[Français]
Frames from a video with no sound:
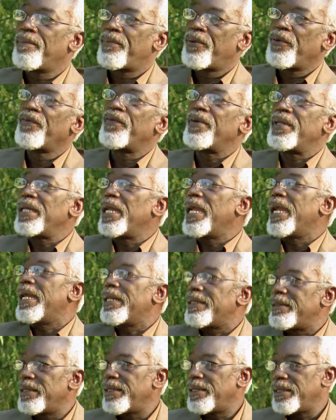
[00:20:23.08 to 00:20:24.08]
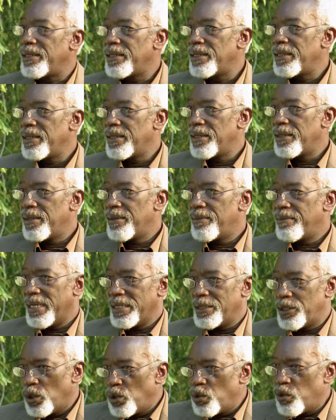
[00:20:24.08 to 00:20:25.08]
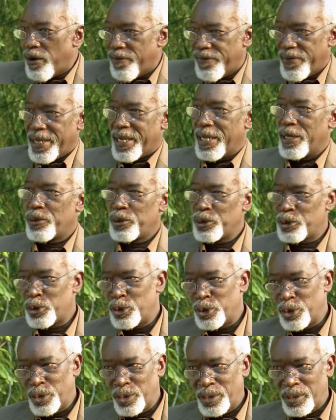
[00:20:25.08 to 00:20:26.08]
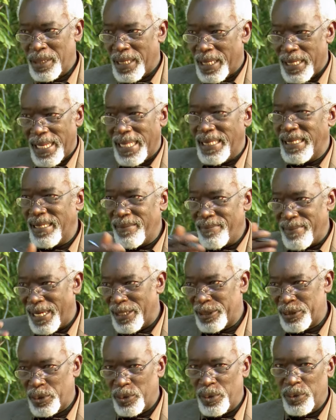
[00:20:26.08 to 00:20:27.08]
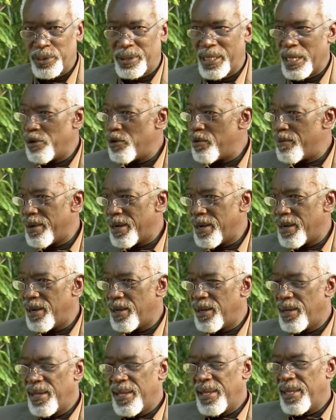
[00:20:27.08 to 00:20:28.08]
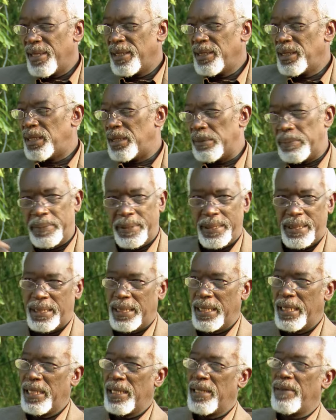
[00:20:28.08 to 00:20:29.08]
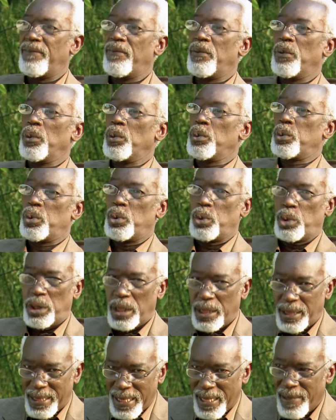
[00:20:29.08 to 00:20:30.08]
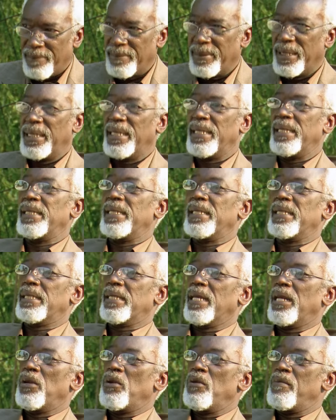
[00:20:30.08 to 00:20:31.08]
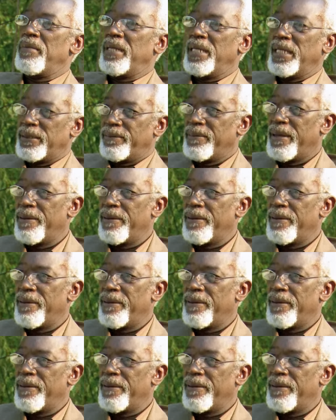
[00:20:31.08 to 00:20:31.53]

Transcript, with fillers: de, peuvent venir aider. Mais si on doit faire quelque chose, euh, les démarches sont tellement difficiles pour toucher tel ministre, le ministre